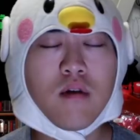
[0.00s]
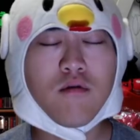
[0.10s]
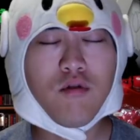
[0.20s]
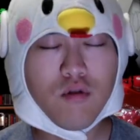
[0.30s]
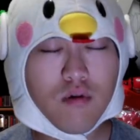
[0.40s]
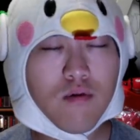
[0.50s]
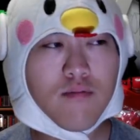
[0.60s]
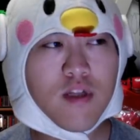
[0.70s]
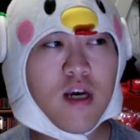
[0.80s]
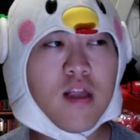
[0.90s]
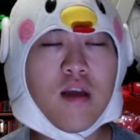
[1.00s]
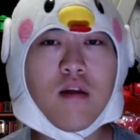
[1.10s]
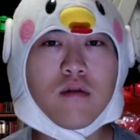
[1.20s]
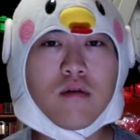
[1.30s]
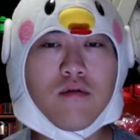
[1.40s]
子供みたいな
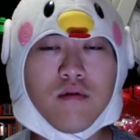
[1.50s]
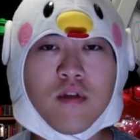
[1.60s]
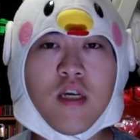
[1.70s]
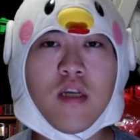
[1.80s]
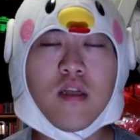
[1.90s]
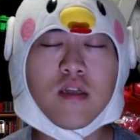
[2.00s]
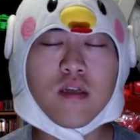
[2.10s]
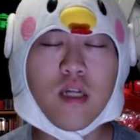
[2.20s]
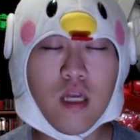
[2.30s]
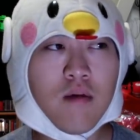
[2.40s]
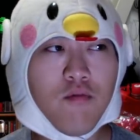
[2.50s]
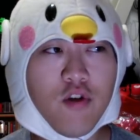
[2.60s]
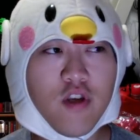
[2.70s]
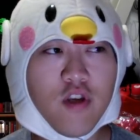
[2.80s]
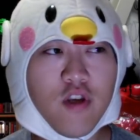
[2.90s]
存在ですかもう
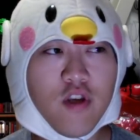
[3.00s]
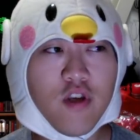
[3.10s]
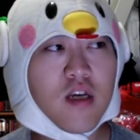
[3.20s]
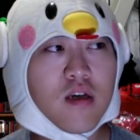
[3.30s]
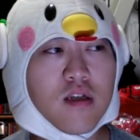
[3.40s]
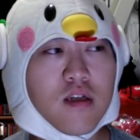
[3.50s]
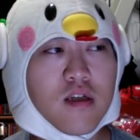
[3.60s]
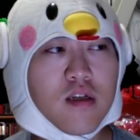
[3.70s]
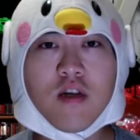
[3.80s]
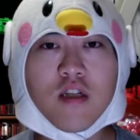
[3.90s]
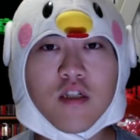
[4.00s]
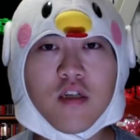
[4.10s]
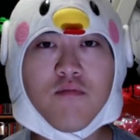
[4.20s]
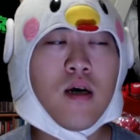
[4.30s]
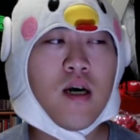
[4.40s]
育成してる感
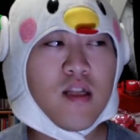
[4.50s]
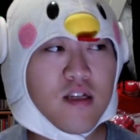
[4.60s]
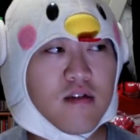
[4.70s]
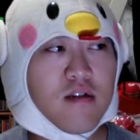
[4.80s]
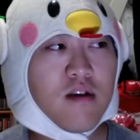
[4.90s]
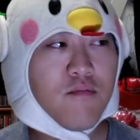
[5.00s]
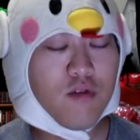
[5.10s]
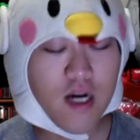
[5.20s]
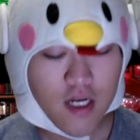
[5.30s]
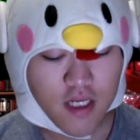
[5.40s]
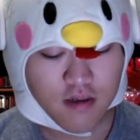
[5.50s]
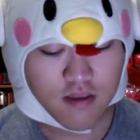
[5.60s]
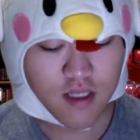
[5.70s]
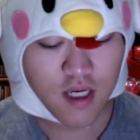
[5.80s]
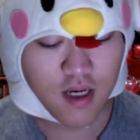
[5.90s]
じ。もう配達員がもうだから育
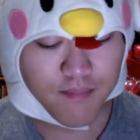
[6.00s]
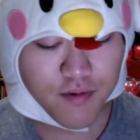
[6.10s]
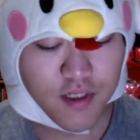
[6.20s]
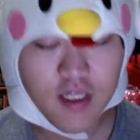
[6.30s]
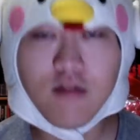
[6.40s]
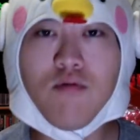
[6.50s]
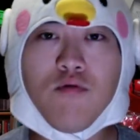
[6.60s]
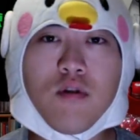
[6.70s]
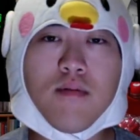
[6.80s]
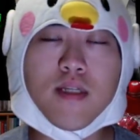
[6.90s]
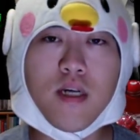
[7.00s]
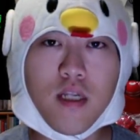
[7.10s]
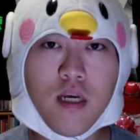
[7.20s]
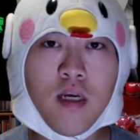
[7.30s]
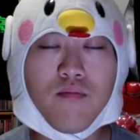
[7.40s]
成アプリだと思ってますから
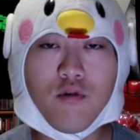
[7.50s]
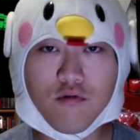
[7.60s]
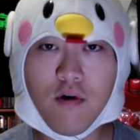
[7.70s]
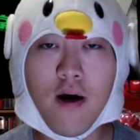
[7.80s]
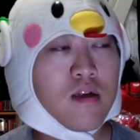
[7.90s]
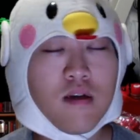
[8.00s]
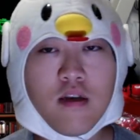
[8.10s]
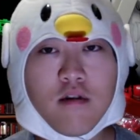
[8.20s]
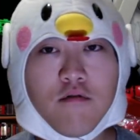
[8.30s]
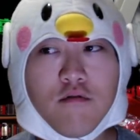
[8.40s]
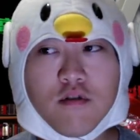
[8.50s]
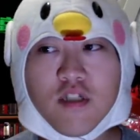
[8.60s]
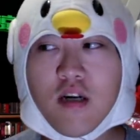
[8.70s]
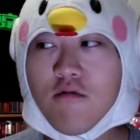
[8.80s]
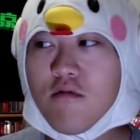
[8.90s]
ね、僕は。だからね、こうし
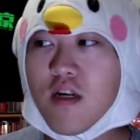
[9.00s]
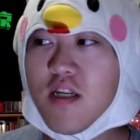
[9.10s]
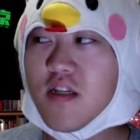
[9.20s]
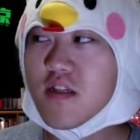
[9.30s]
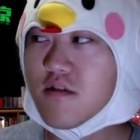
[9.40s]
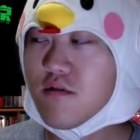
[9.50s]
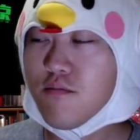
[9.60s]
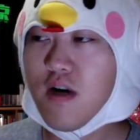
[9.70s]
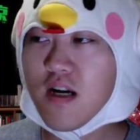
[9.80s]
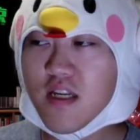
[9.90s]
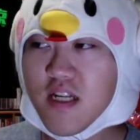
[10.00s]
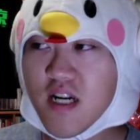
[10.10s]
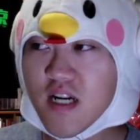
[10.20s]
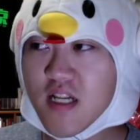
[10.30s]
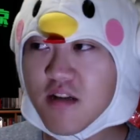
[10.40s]
た方がいいですよと、も明
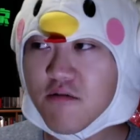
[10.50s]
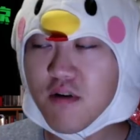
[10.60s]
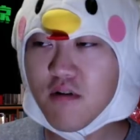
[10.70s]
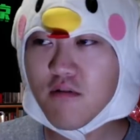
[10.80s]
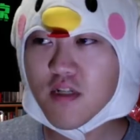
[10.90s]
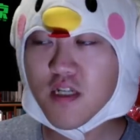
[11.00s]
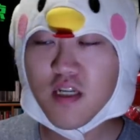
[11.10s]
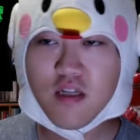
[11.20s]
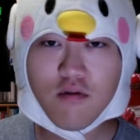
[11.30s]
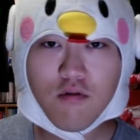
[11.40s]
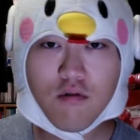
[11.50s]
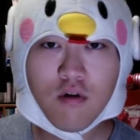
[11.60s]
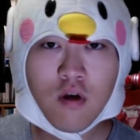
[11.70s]
らかにこれおかしい。人を